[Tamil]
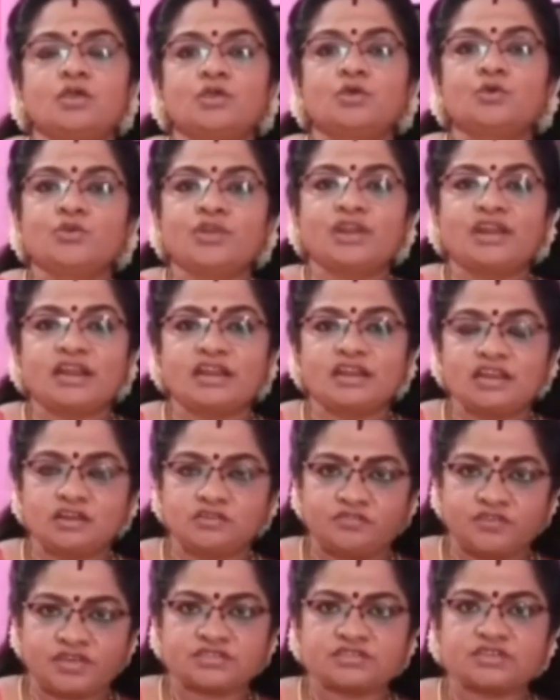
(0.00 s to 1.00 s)
யூரினல்
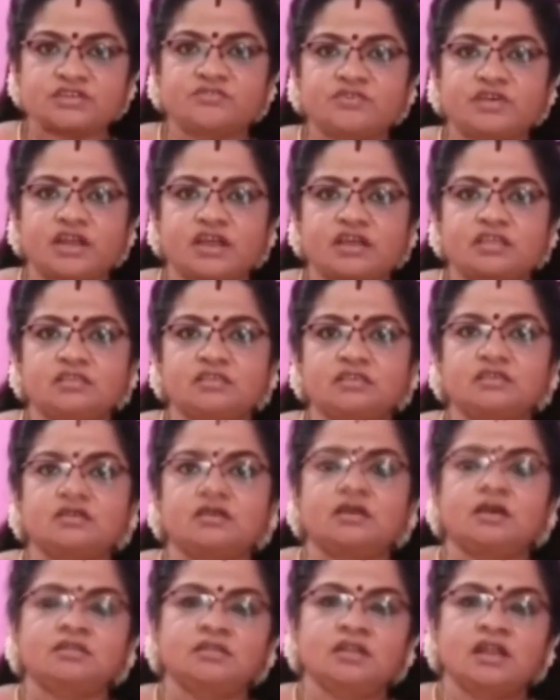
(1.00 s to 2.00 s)
இன்ஃபெக்ஷன் வராது
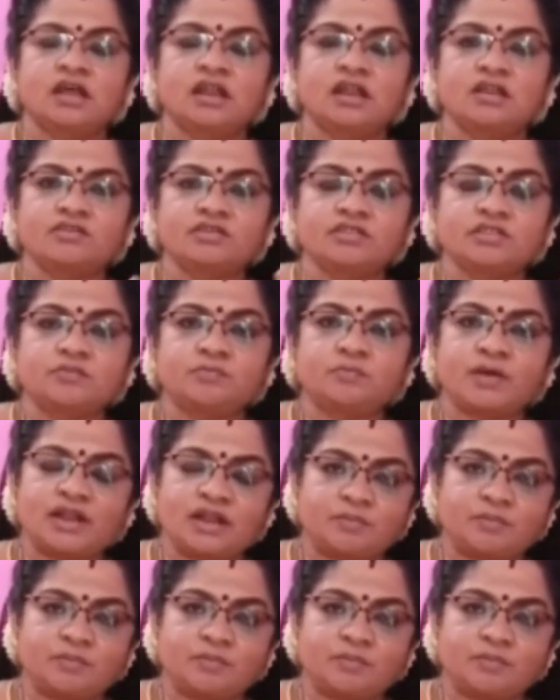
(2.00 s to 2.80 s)
அதனால் வந்து பல